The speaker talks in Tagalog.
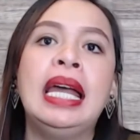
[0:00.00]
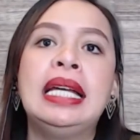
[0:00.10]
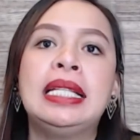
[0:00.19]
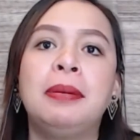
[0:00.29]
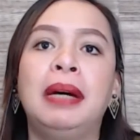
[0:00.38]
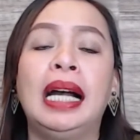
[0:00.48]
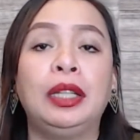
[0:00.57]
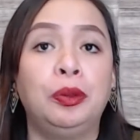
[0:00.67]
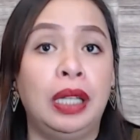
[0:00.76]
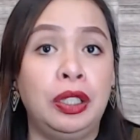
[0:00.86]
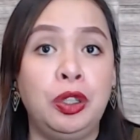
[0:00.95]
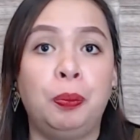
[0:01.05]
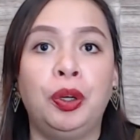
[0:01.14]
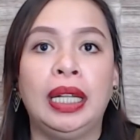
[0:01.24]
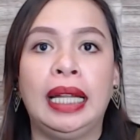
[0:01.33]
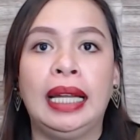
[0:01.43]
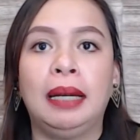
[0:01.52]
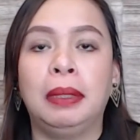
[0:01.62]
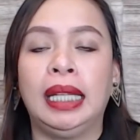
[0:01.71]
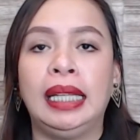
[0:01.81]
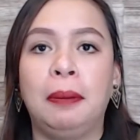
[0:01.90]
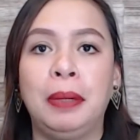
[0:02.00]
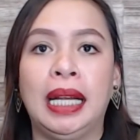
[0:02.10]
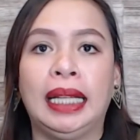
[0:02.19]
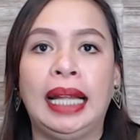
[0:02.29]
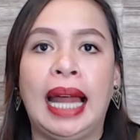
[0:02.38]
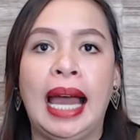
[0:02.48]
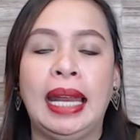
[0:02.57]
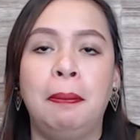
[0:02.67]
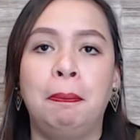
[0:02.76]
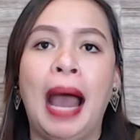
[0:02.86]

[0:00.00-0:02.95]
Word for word: sa mga katulad nyo po na talaga matindi ang pinagdadaanan.